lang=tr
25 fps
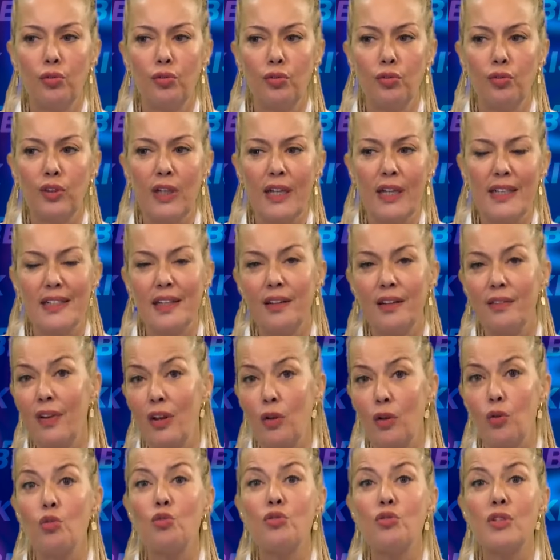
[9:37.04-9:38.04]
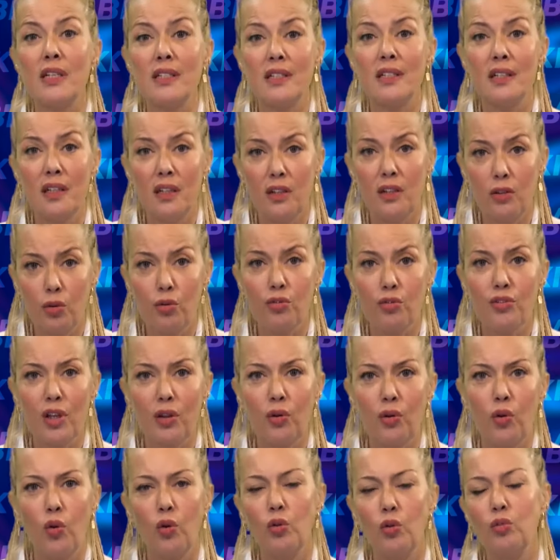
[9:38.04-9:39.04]
sezgi ve ön sezileri
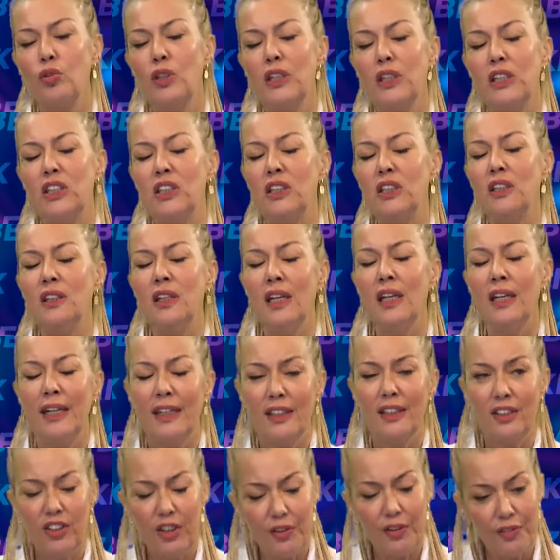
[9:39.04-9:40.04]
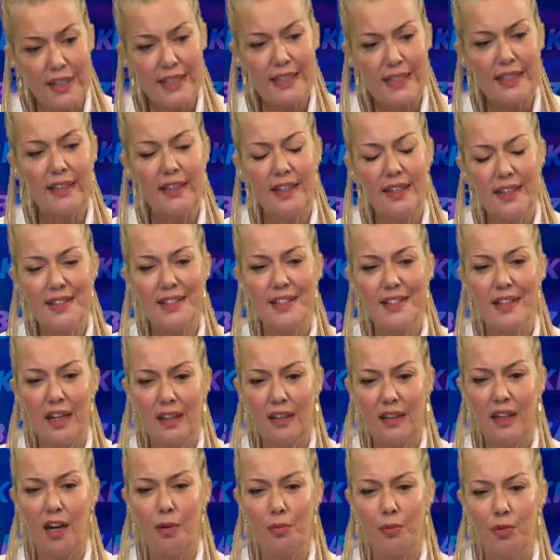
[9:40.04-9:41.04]
yüksek olduğu için çevresindeki
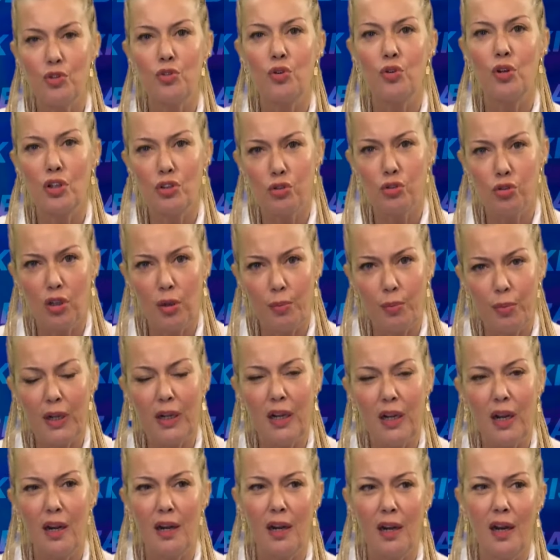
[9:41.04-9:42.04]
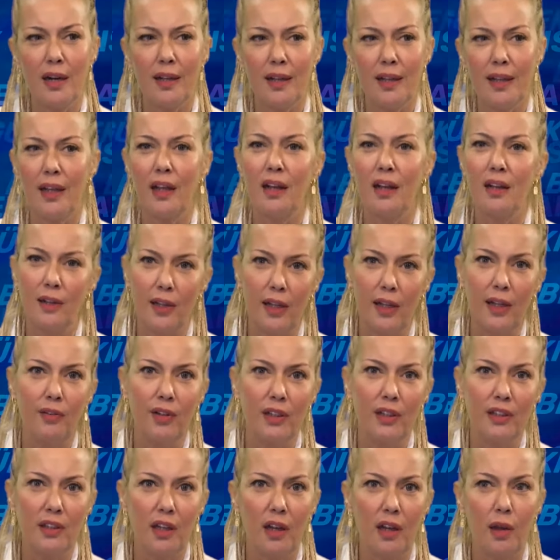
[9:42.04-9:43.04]
insanlar bir süre sonra bakarlar ki ha
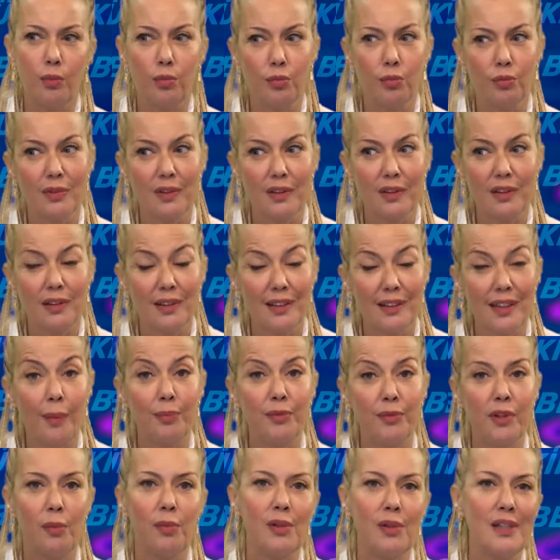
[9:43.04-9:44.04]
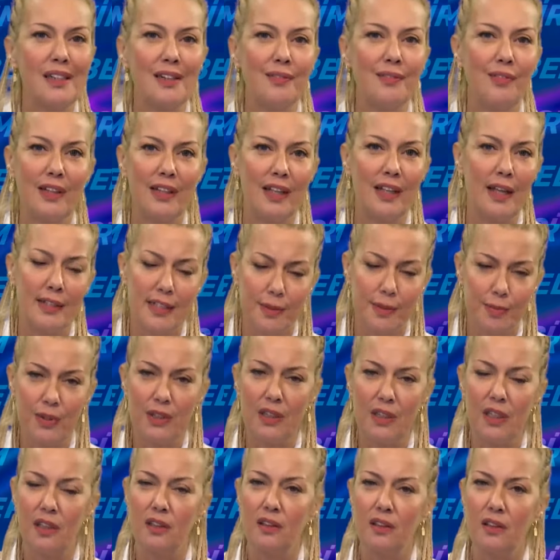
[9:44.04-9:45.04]
evet ya saptamaları ve
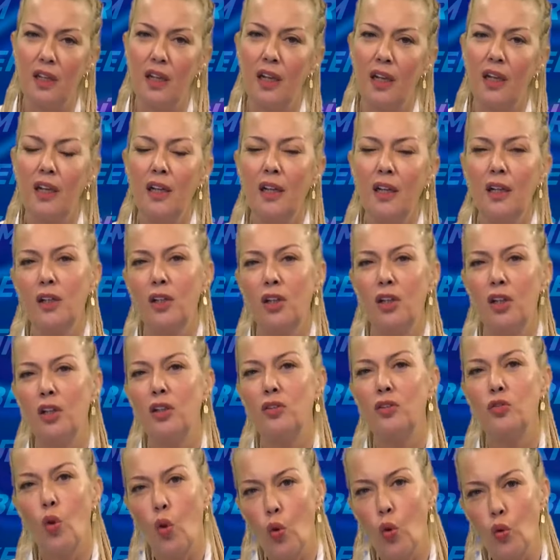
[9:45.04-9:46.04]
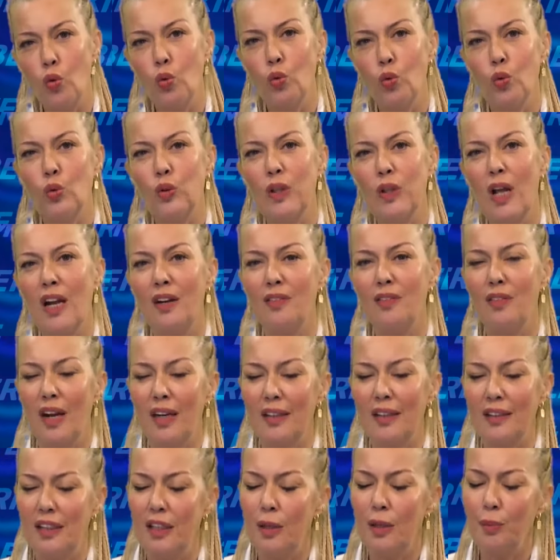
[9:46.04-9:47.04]
tespitlerinde e, doğruluklar
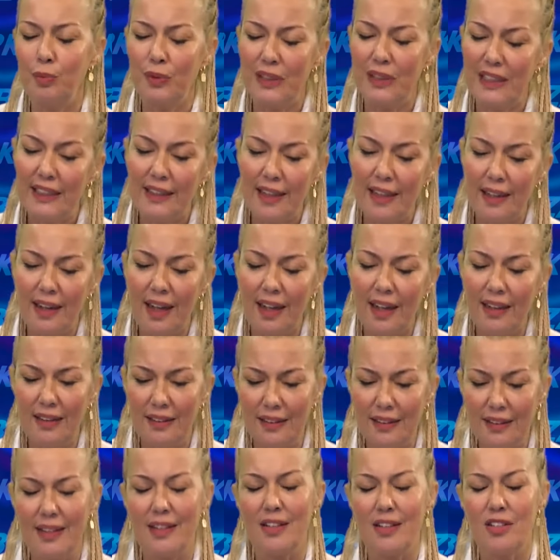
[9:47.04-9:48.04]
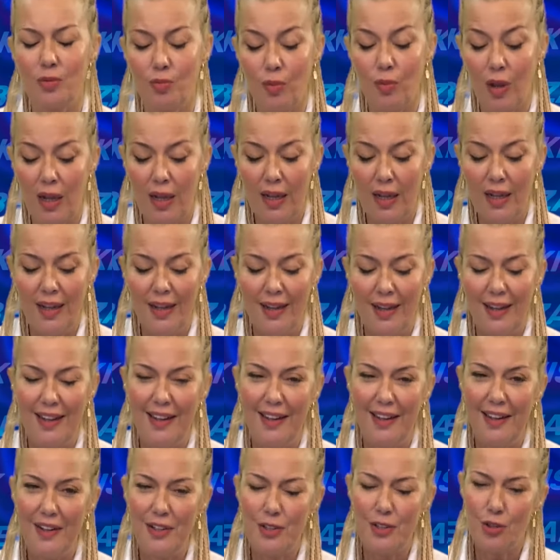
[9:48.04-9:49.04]
var deyip dinlenen kısma
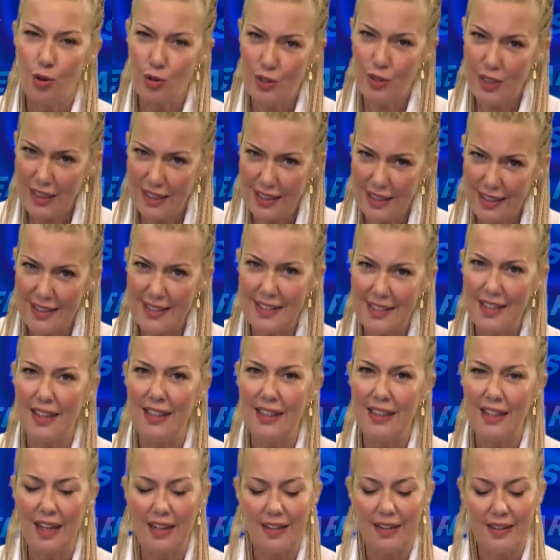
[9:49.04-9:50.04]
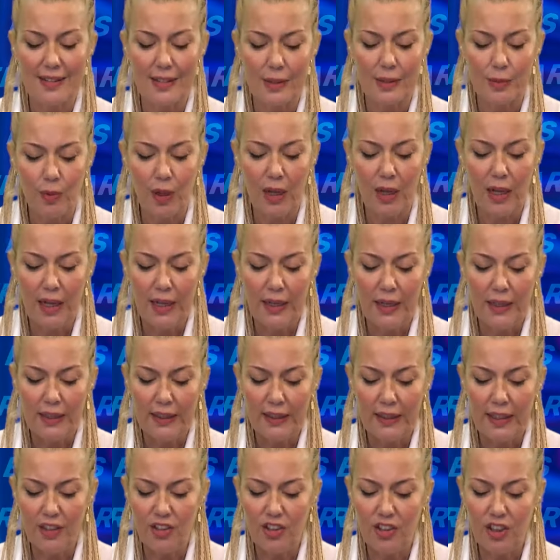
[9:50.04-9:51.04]
e, sözleri sayılan kısma
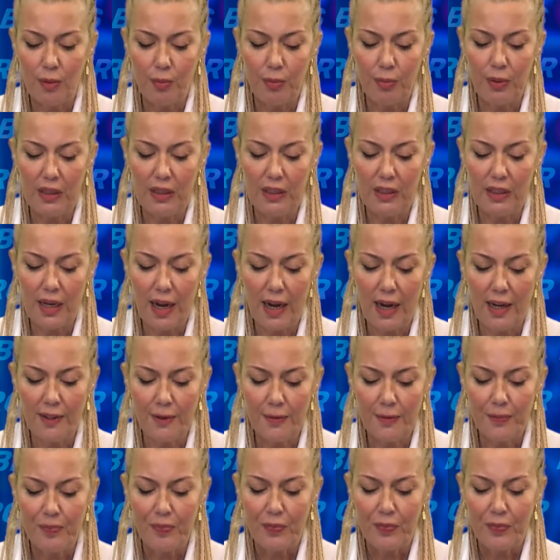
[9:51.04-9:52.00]
geçebilirler.